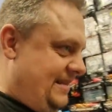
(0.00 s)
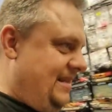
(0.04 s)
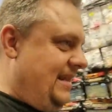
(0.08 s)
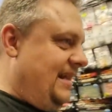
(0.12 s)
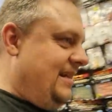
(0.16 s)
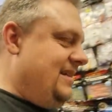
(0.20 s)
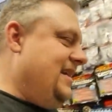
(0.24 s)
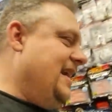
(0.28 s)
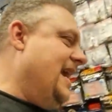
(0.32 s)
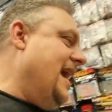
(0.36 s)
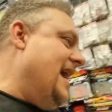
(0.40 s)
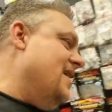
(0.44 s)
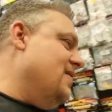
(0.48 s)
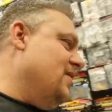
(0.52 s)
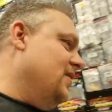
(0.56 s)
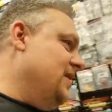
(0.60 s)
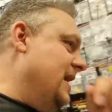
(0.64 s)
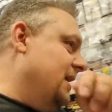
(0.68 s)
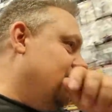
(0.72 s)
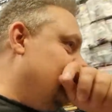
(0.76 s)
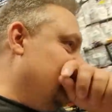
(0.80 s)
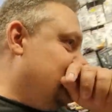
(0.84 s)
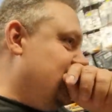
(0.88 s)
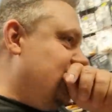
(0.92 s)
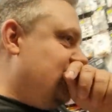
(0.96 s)
Nie, no nie
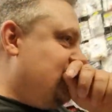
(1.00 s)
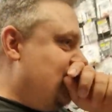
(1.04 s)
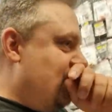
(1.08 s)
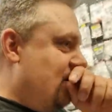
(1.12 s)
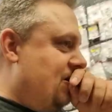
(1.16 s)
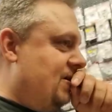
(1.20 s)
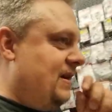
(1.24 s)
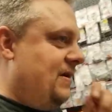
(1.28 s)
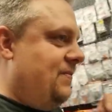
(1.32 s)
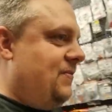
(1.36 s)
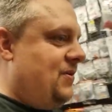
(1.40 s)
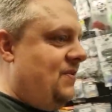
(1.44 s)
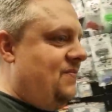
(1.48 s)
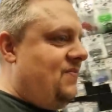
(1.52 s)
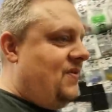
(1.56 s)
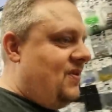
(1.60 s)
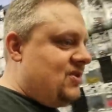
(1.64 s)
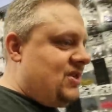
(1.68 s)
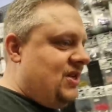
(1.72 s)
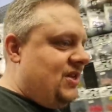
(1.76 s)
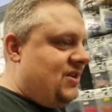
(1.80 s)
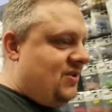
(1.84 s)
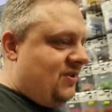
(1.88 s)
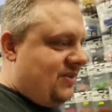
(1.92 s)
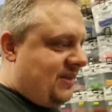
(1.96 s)
to, że ciągle, broń Boże,
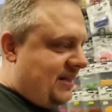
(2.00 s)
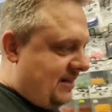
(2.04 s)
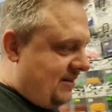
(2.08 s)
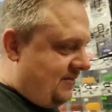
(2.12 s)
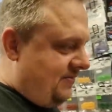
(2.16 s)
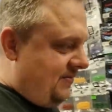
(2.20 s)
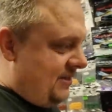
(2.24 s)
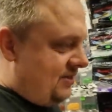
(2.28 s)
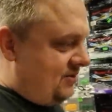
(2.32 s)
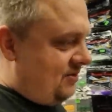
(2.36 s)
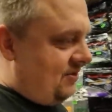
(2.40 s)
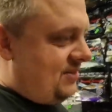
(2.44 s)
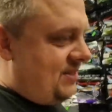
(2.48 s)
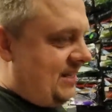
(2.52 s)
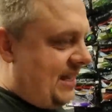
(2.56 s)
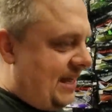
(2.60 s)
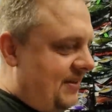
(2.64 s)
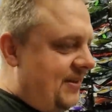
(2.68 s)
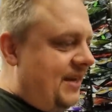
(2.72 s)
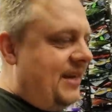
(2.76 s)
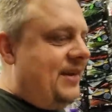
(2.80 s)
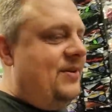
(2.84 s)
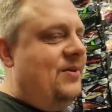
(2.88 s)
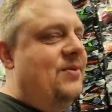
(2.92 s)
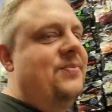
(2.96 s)
tylko tak, wiesz, to
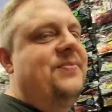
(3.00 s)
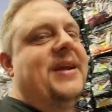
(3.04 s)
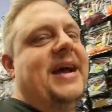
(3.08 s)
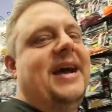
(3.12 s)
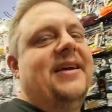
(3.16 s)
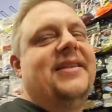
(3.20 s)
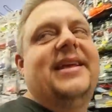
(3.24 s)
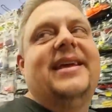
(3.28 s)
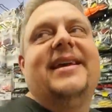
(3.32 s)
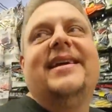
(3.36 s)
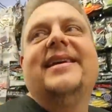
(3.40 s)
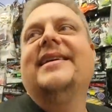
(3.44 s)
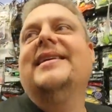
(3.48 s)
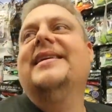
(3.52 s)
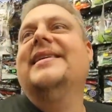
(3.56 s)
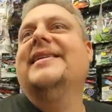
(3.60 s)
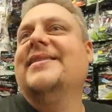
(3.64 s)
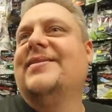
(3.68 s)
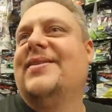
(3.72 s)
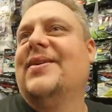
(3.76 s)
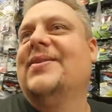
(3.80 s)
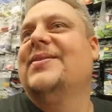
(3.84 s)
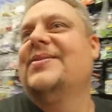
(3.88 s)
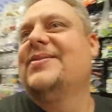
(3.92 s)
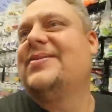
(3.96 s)
znane i lubiane,
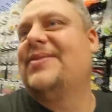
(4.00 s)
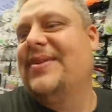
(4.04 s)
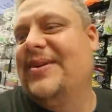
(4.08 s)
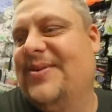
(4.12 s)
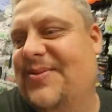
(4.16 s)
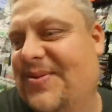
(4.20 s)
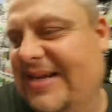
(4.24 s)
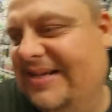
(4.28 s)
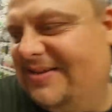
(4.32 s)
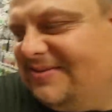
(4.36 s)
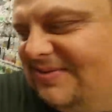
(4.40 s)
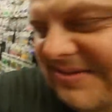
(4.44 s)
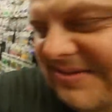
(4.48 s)
to, to akurat to